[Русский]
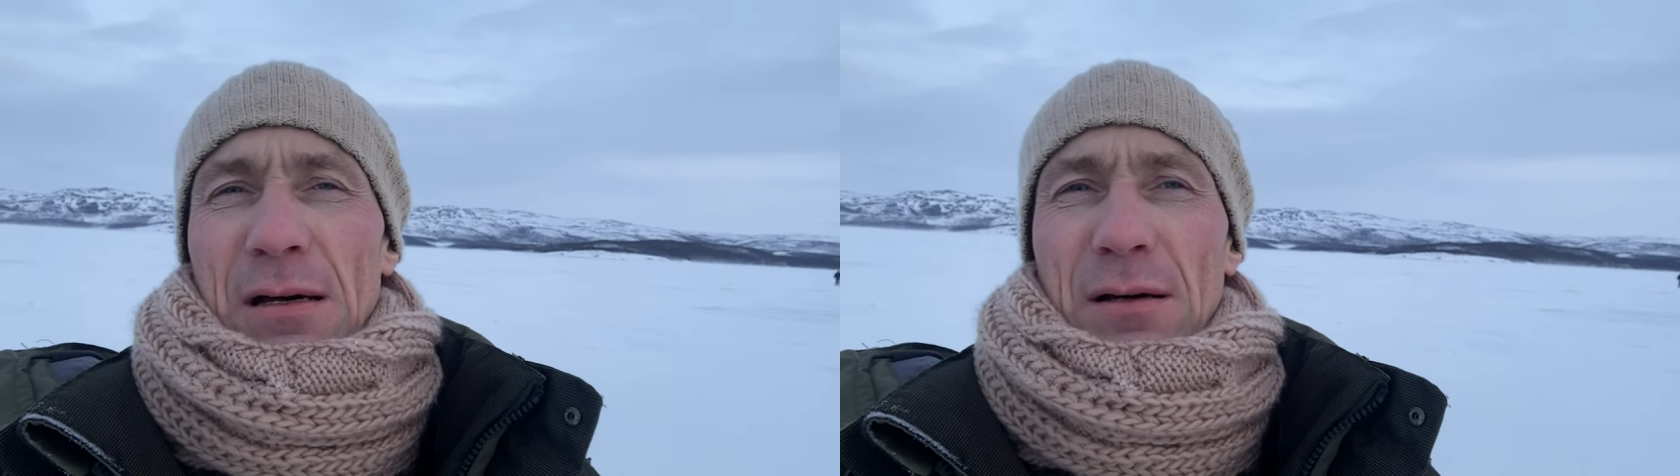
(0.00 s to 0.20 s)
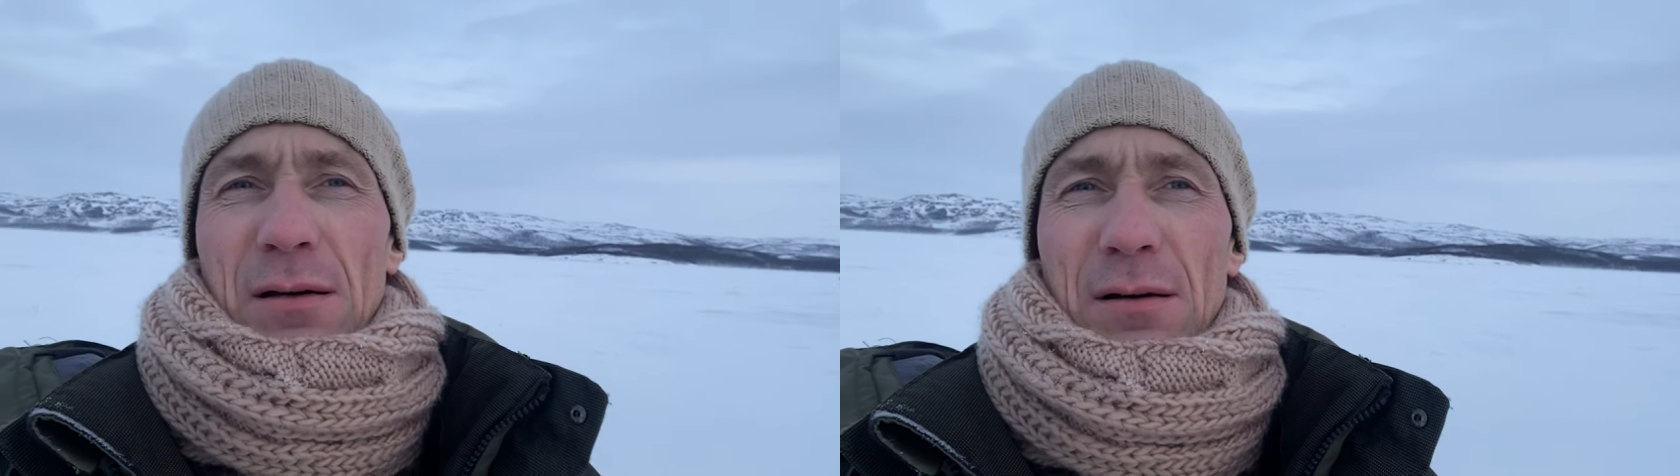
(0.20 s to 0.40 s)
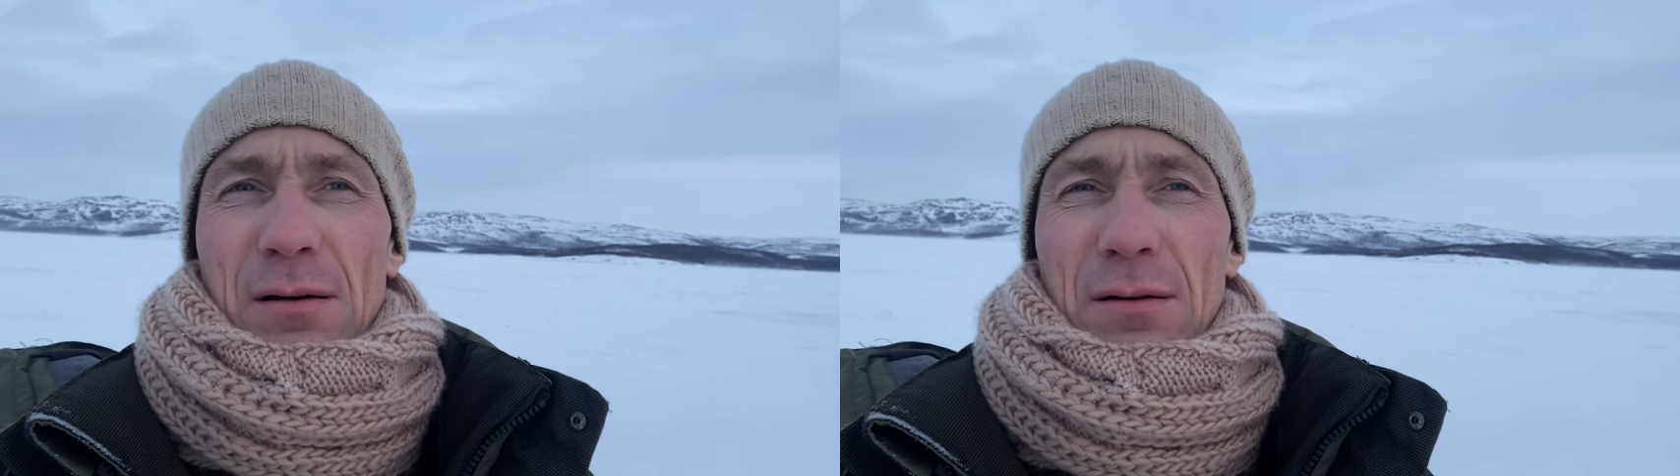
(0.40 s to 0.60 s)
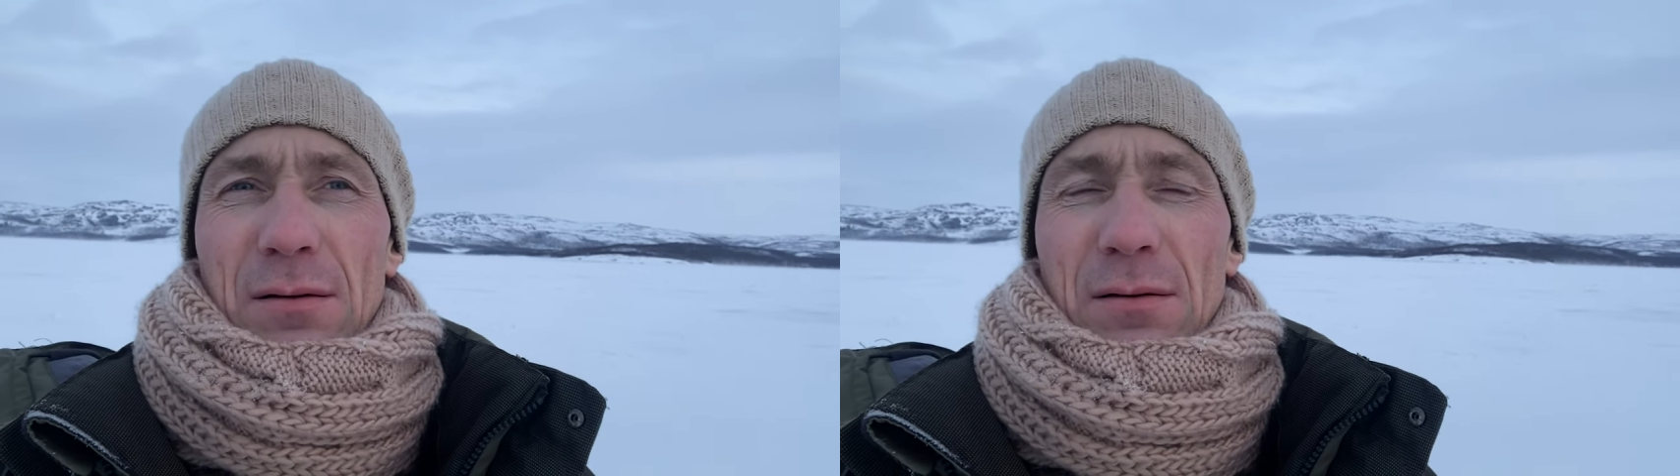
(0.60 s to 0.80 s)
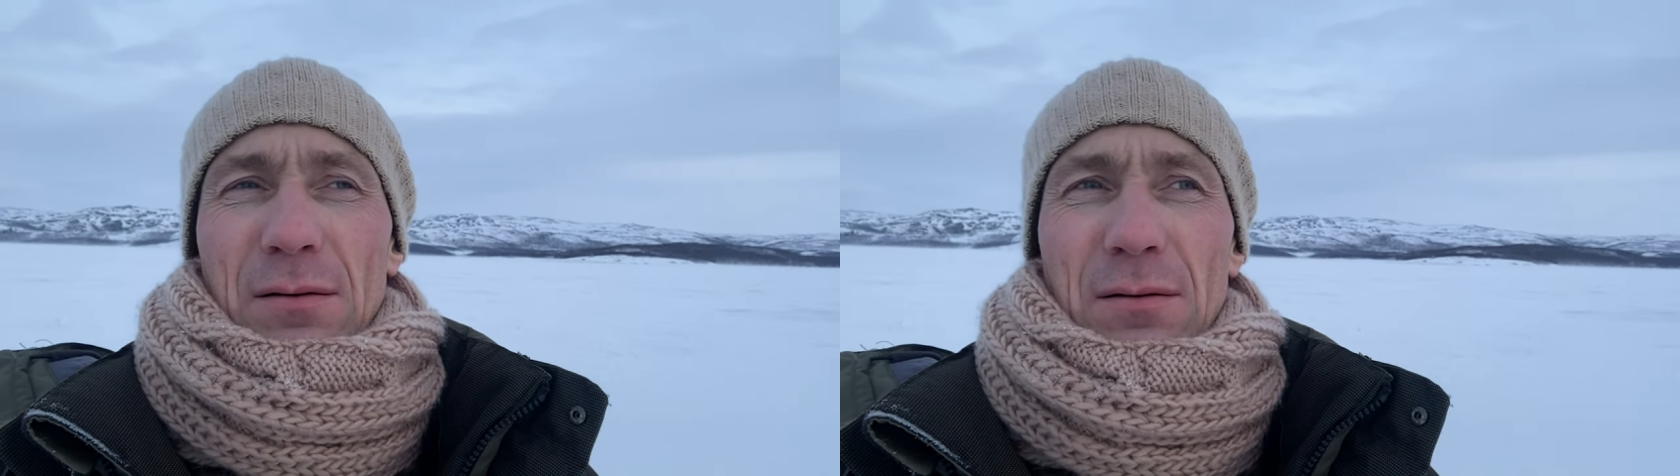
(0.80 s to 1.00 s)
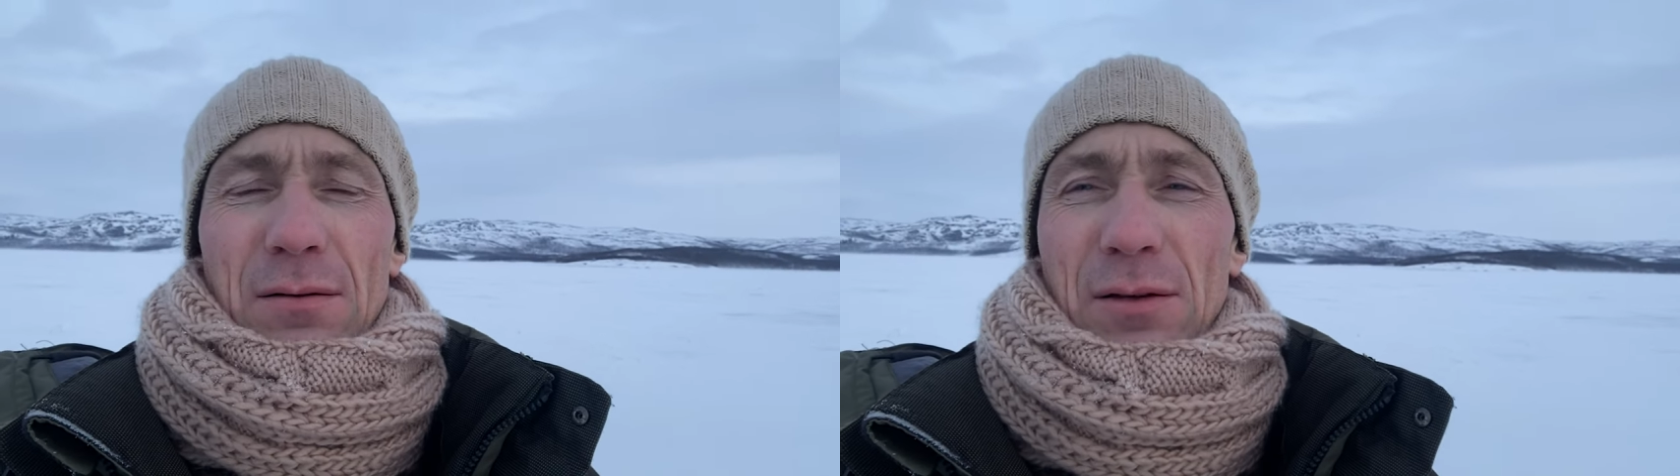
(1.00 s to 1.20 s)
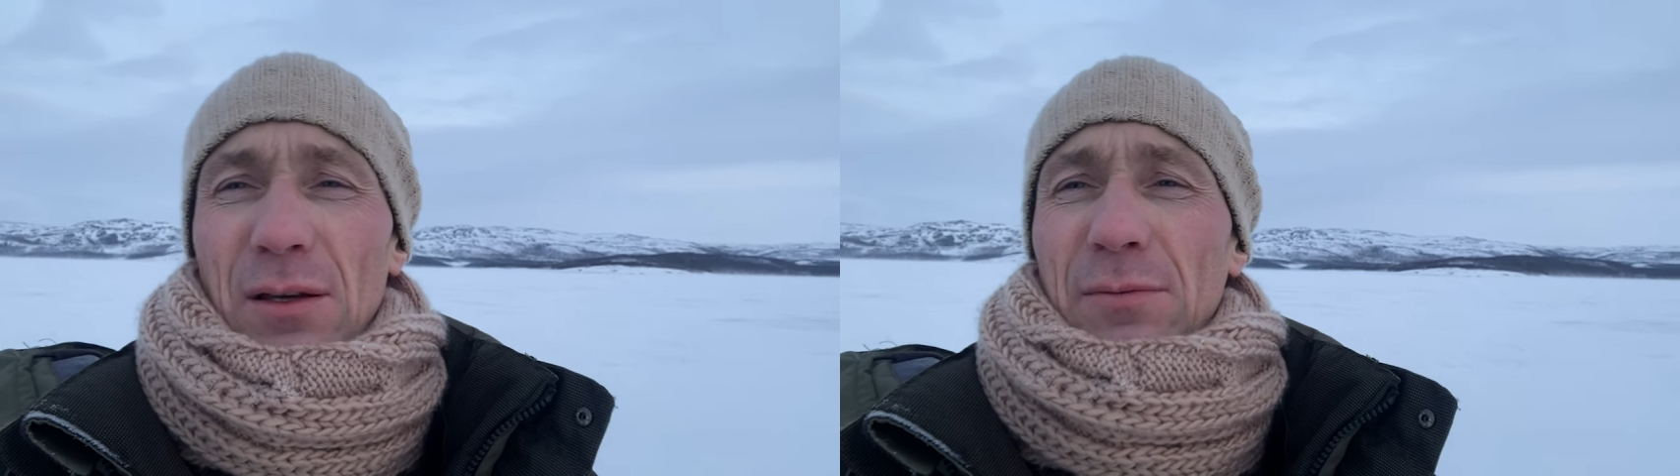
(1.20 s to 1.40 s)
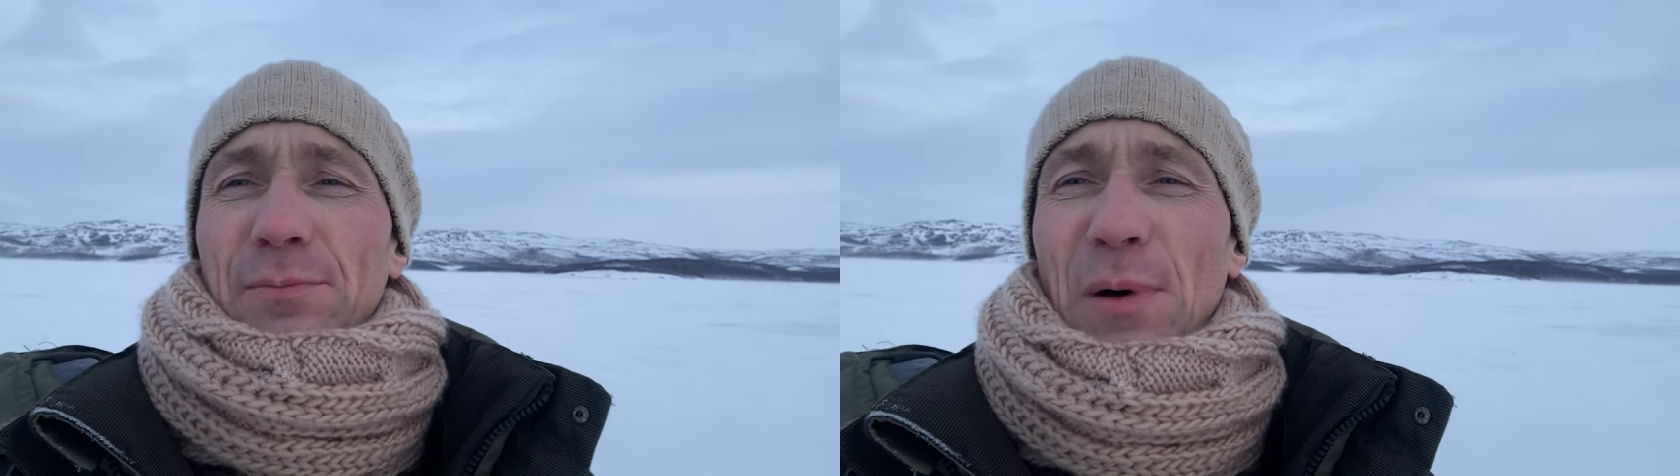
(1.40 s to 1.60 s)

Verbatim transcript: Э, и